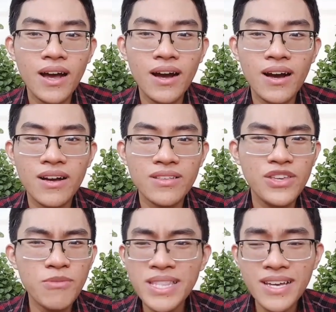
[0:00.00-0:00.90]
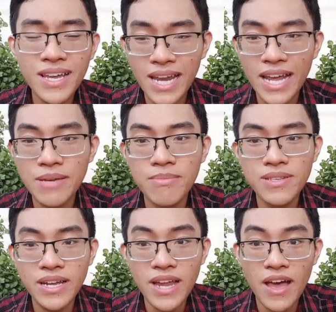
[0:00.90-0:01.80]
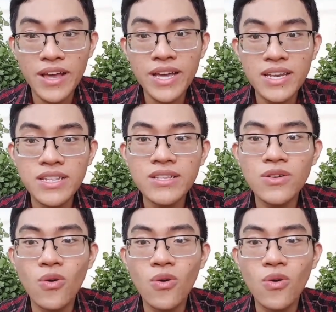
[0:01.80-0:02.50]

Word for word: uh, chưa biết tới kênh này thì mình sẽ để cái link